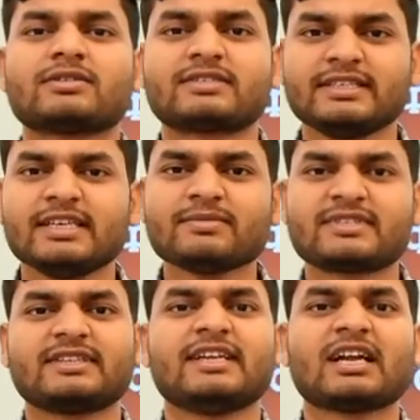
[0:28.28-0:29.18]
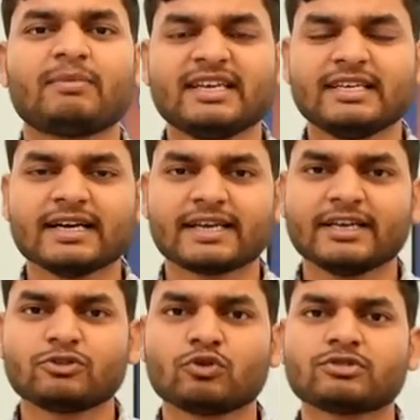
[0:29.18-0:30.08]
सीएम सिद्धारमैया
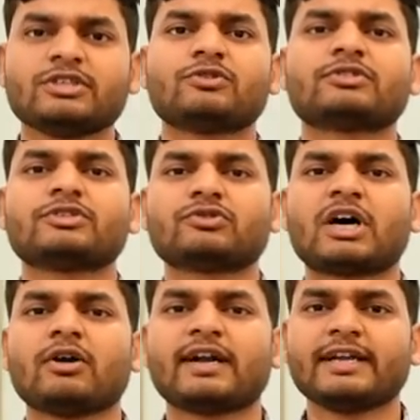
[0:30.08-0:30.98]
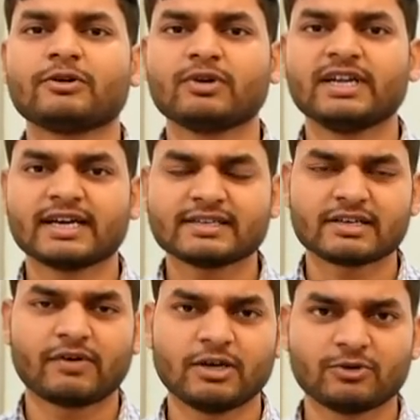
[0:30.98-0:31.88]
के दो सीटों से चुनाव लड़ने को लेकर
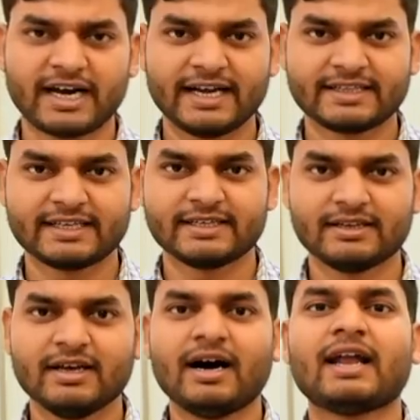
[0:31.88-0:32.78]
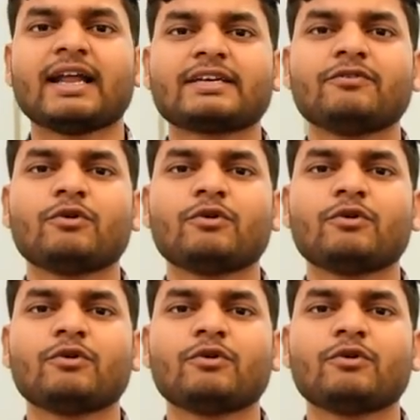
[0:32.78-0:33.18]
सवाल उठाए थे हालांकि